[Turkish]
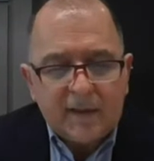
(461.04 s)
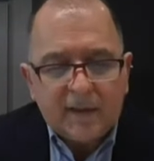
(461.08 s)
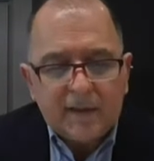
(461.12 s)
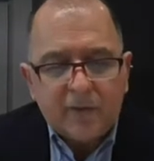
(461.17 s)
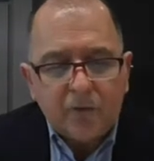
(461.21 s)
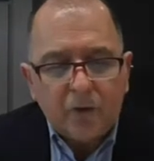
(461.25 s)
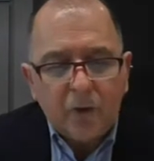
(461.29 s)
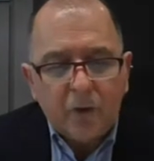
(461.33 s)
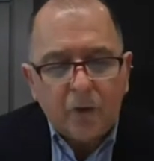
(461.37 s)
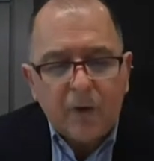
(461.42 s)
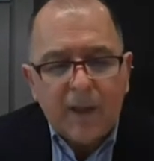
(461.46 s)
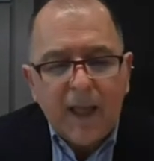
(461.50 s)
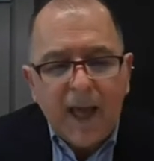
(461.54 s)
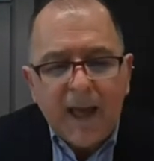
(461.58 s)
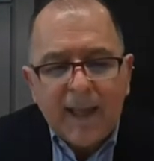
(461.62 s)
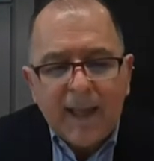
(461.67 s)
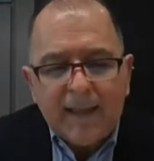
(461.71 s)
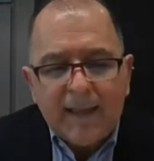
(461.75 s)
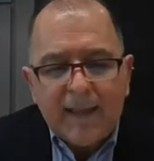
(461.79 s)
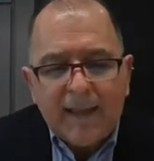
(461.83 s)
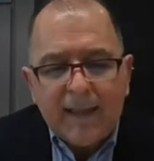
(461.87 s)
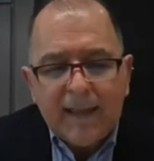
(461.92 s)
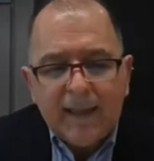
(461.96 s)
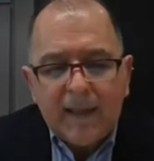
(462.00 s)
yer alıyor.
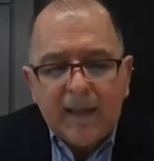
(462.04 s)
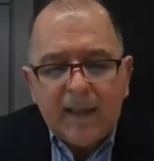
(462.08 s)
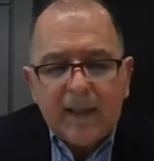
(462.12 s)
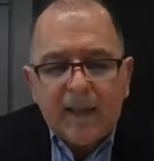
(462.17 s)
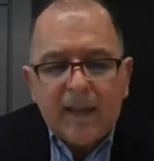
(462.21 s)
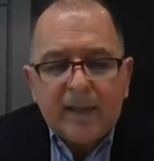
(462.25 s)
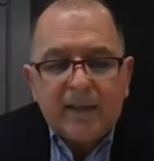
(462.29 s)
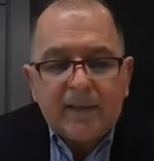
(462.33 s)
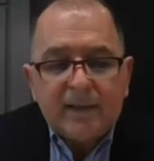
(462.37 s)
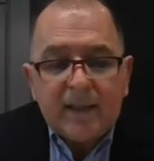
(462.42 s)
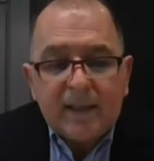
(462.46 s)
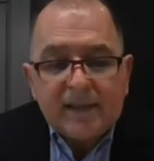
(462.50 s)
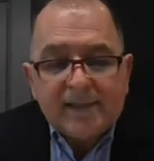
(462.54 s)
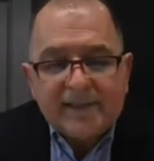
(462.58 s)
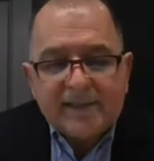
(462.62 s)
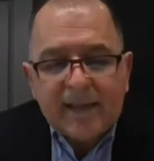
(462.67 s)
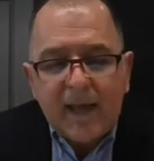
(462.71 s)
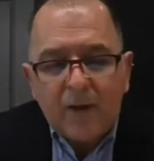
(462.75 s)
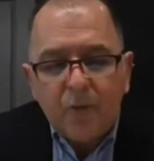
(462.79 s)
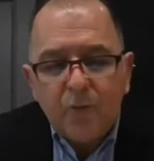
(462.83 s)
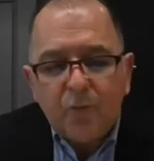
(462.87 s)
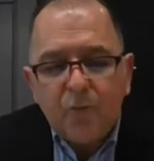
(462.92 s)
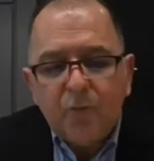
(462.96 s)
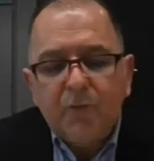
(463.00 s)
Yani
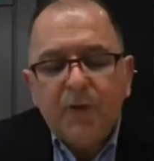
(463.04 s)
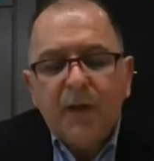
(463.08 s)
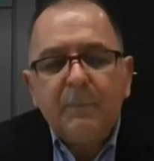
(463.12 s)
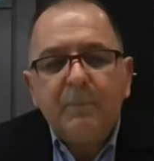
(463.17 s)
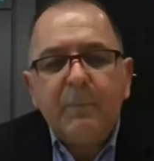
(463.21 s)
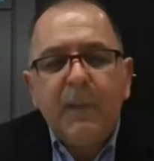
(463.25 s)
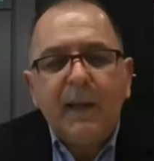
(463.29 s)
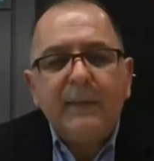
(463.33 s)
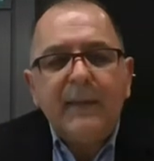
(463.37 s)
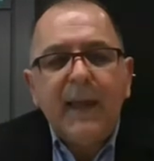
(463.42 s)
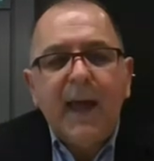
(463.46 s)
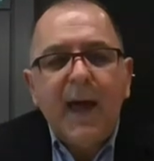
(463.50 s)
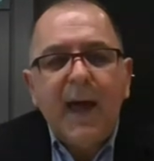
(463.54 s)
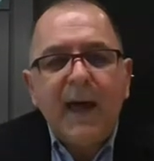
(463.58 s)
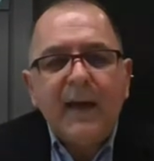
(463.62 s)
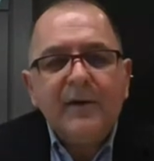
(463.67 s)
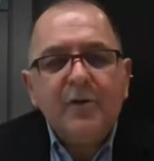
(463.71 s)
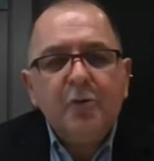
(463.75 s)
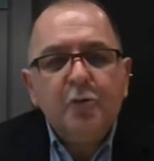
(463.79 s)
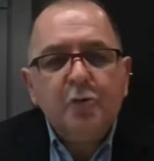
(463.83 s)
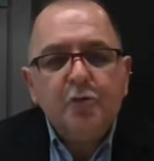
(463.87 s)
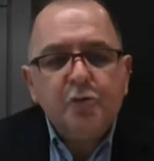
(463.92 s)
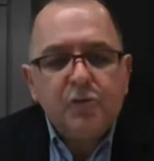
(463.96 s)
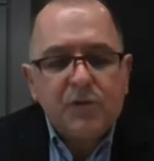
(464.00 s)
tasarruf yapan
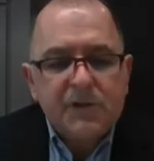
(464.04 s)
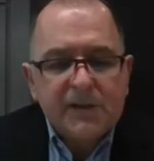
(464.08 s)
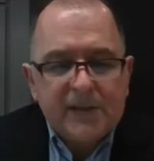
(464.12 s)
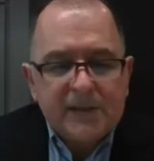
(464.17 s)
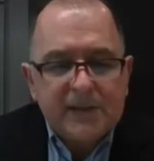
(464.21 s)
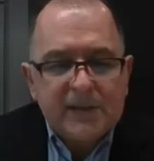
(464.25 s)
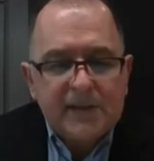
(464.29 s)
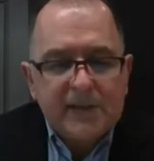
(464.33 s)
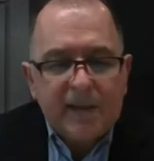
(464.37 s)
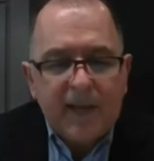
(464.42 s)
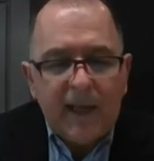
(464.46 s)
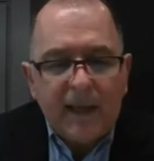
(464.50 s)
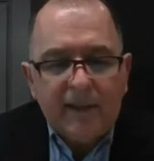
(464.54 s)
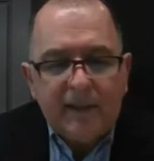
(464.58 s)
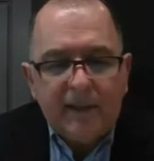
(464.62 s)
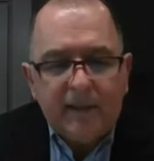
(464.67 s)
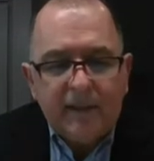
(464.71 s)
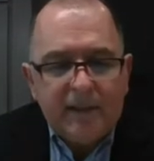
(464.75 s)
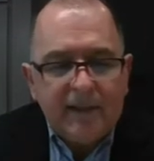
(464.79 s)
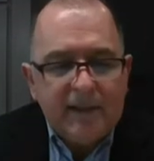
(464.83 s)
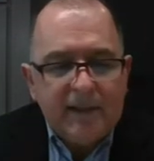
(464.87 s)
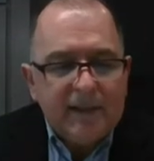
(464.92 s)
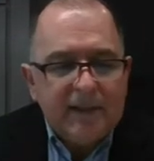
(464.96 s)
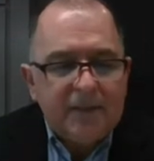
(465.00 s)
her 100
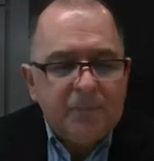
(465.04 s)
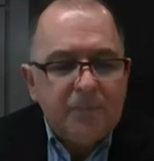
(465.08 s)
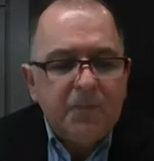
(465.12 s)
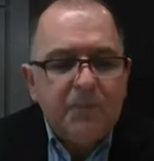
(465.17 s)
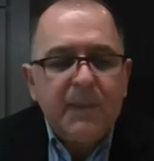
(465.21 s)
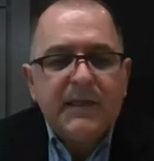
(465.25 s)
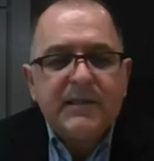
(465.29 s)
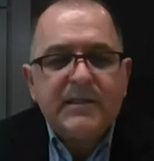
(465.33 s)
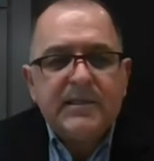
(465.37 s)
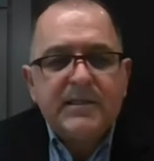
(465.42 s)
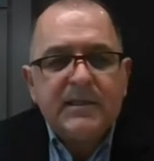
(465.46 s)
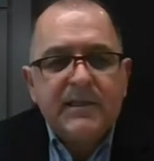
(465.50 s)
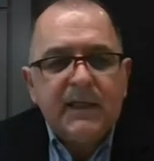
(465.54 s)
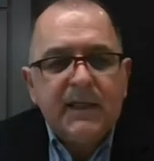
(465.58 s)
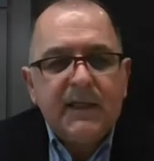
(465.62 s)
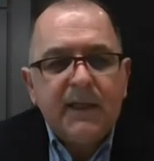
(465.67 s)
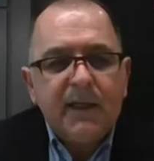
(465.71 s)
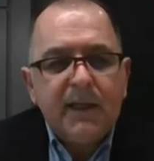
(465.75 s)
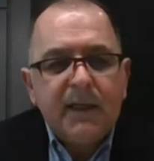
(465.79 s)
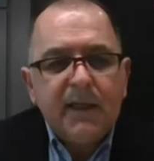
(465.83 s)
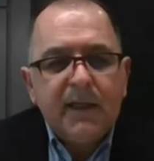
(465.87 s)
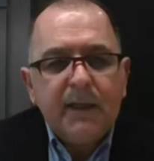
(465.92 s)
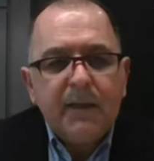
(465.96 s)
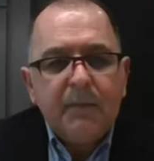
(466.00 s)
kişiden
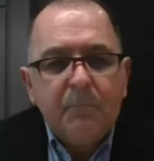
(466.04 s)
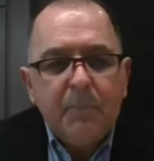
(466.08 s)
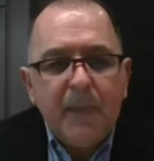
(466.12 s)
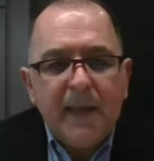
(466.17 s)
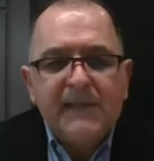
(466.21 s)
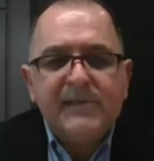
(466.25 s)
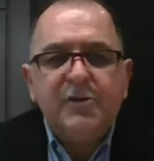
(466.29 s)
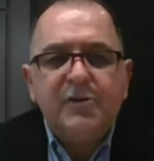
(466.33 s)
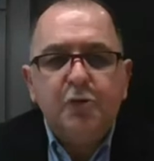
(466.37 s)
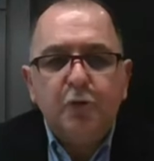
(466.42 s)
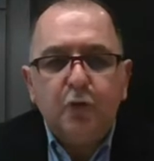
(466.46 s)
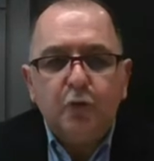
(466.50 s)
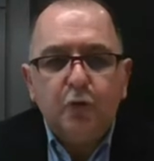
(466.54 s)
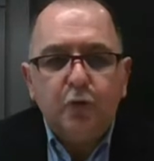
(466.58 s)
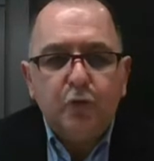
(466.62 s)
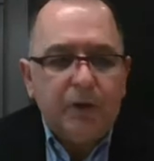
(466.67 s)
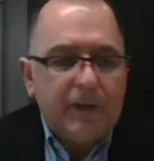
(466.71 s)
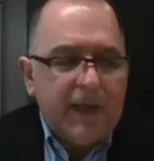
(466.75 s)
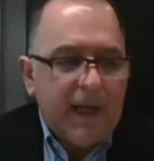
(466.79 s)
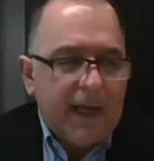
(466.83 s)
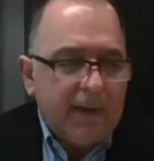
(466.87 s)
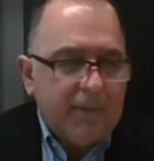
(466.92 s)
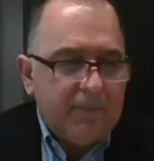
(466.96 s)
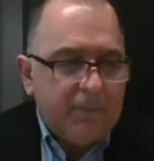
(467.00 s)
25'i BES
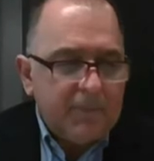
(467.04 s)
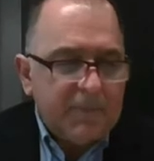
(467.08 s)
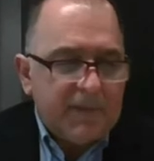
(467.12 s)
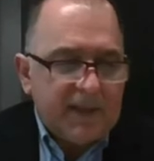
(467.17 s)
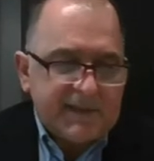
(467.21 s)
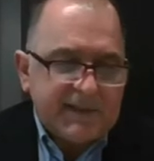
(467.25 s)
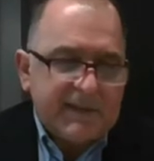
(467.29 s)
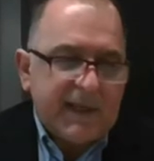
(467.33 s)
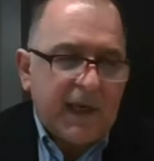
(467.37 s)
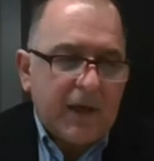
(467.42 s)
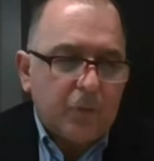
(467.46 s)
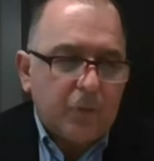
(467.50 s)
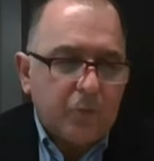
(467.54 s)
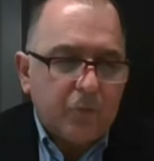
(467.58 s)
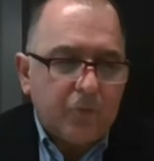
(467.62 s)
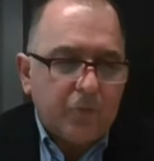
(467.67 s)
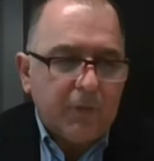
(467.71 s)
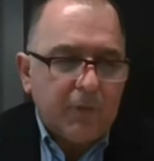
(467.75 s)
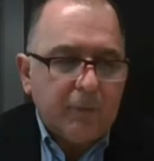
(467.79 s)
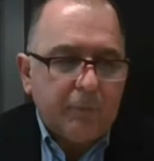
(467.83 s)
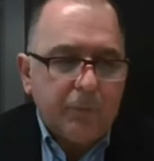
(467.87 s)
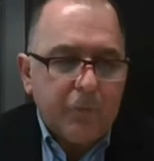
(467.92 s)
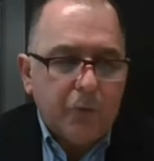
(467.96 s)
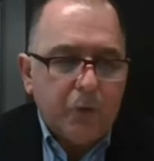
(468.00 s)
yoluyla tasarruf
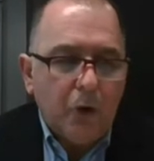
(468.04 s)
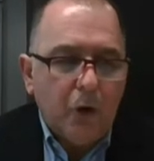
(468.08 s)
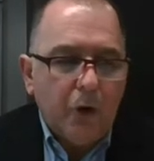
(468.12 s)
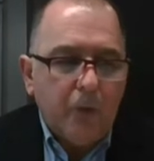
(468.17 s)
yapıyor.